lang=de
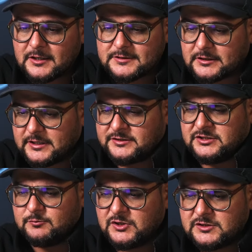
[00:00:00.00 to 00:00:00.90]
sagt, ja,
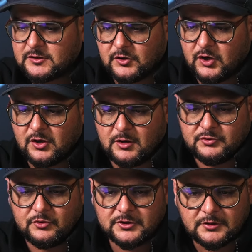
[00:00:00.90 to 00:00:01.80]
Team-Meeting, ne, habe
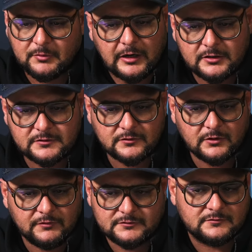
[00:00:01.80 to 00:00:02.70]
ich noch nie gemacht,
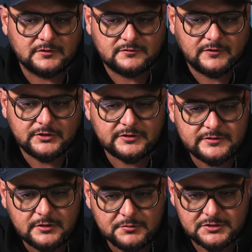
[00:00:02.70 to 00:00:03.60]
ne, was, das, was
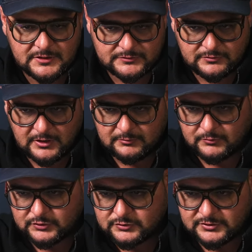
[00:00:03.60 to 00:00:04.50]
interessiert mich das so nach dem
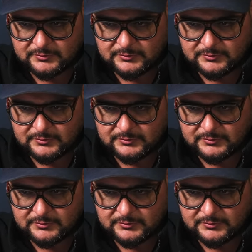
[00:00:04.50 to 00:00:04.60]
Motto, die